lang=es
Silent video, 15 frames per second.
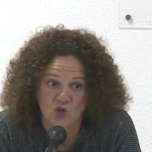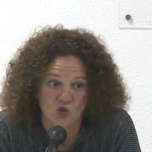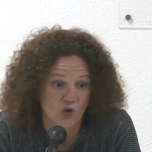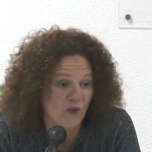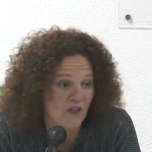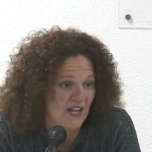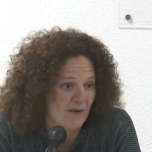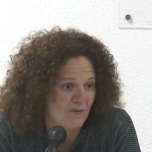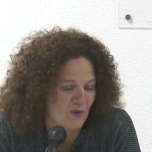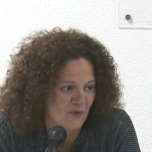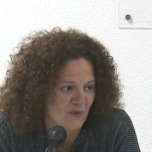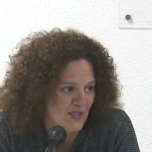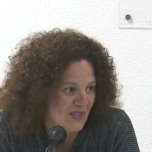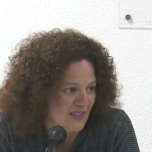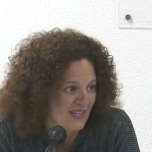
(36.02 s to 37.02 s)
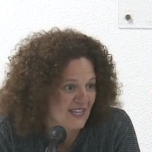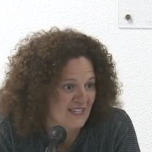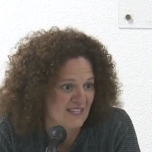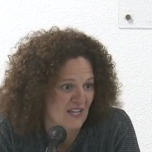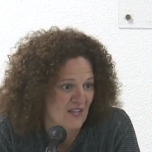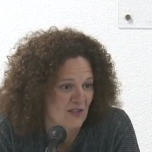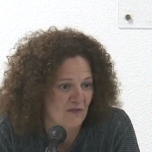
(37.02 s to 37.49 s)
toda la provincia y
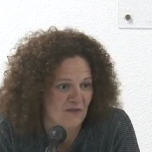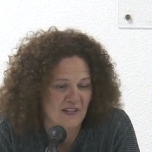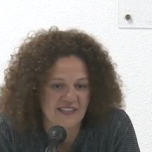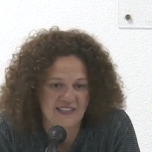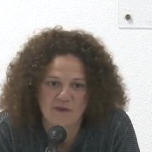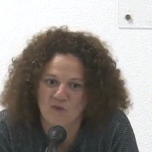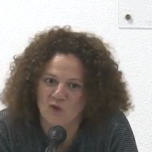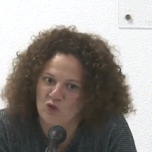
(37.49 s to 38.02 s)
si hace falta